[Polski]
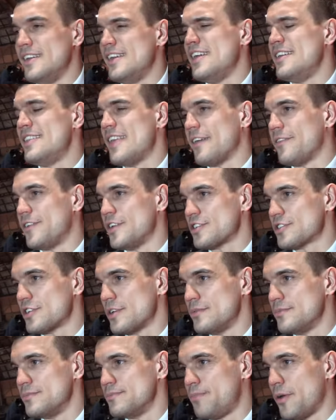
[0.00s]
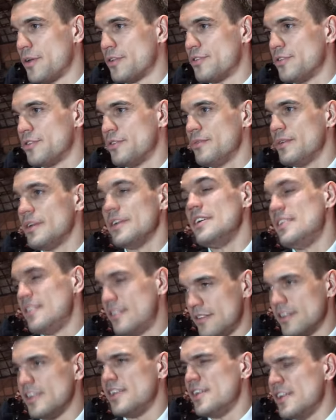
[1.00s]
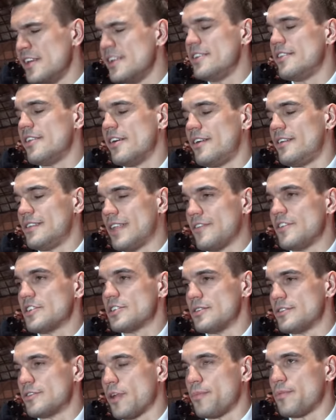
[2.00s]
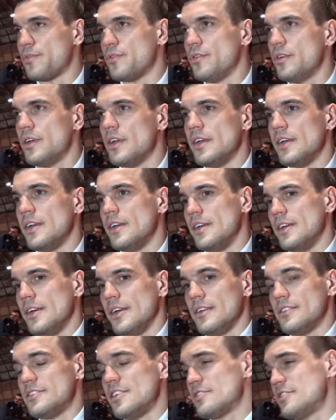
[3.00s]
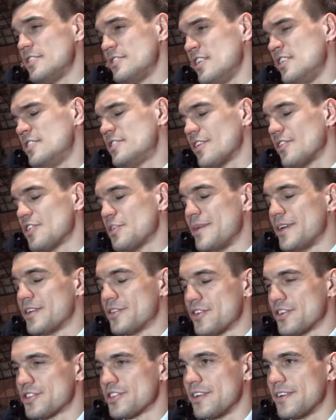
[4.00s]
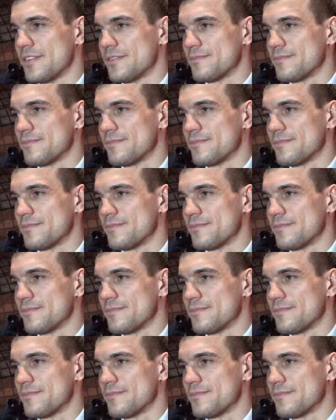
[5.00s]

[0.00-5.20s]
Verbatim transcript: yy, najwyższym podium, yy, o, najwyższym stopniu, z, z czego się bardzo cieszę.